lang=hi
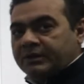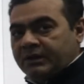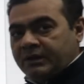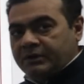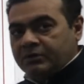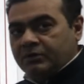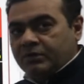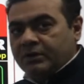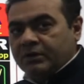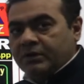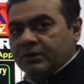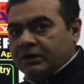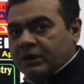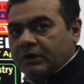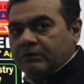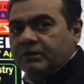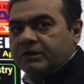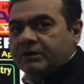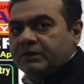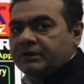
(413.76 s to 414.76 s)
करेंट वगैरह
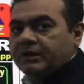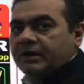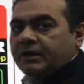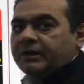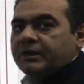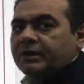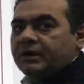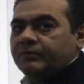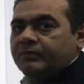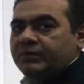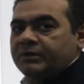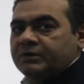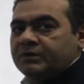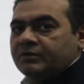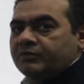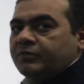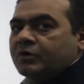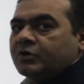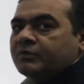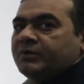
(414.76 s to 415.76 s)
कवर किया गया है पी डी
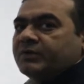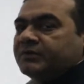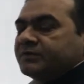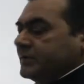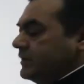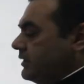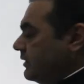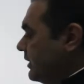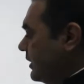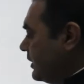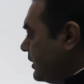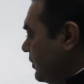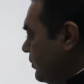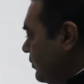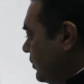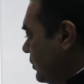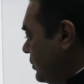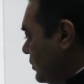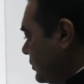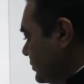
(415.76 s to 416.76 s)
एफ फॉर्मेट से लेकर के
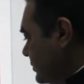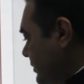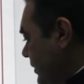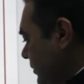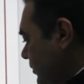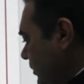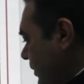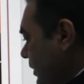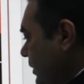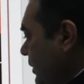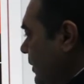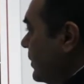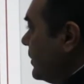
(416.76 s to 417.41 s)
वीडियोज तक में